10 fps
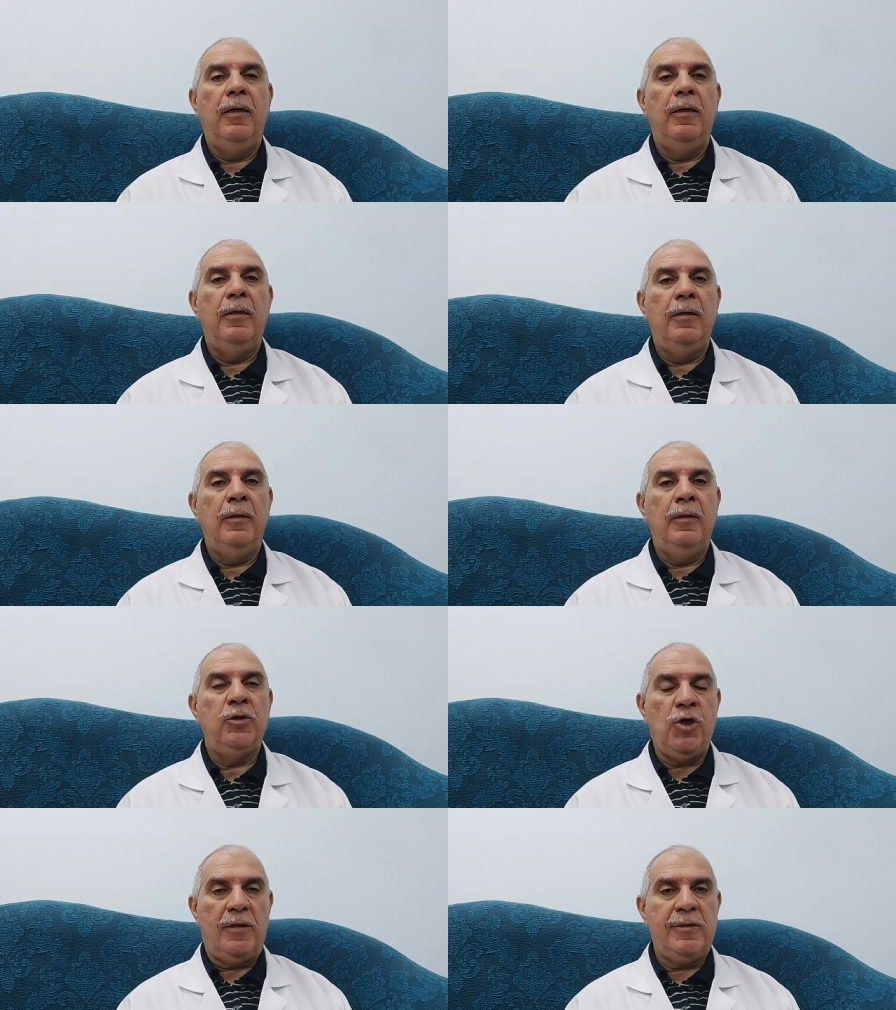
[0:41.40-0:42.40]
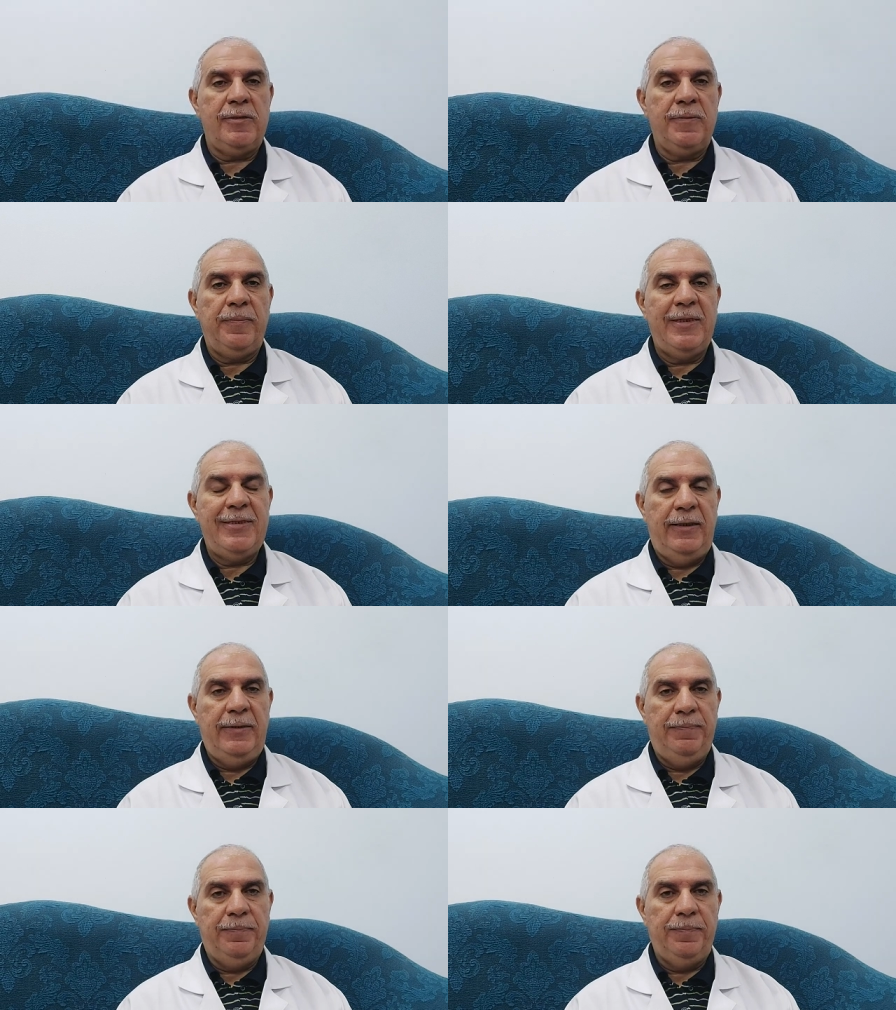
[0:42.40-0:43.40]
آه، شخص
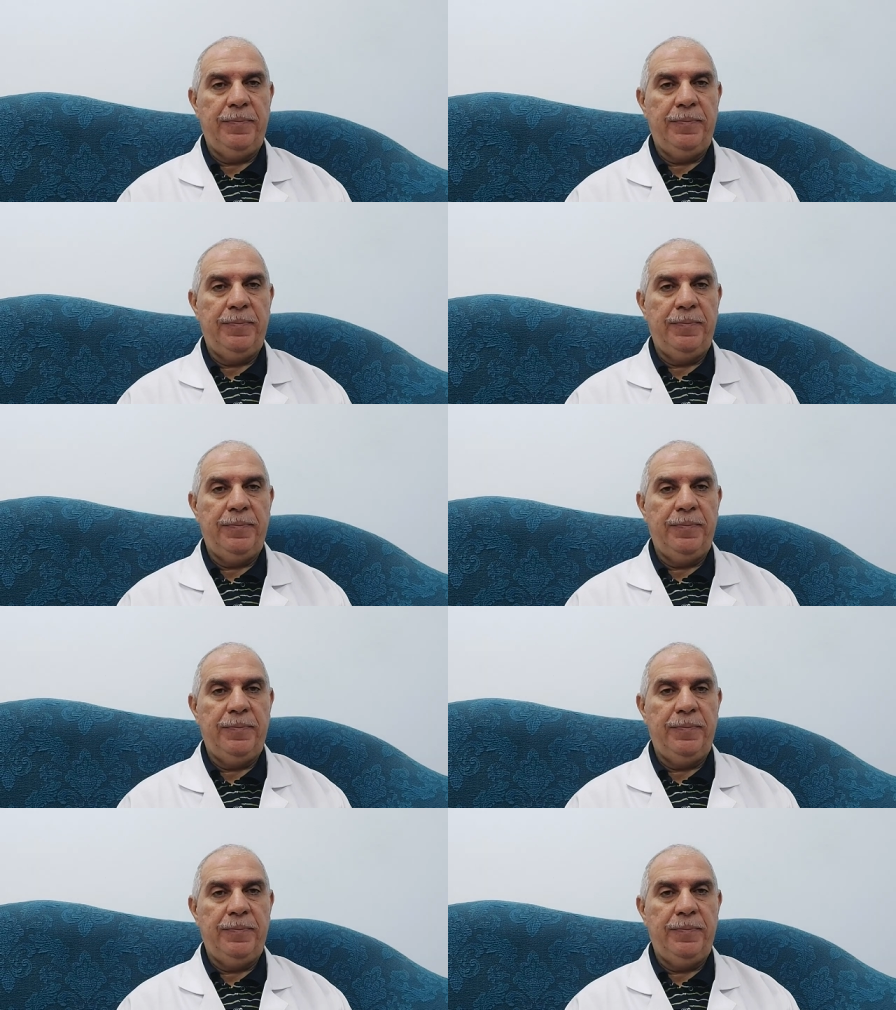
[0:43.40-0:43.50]
سليم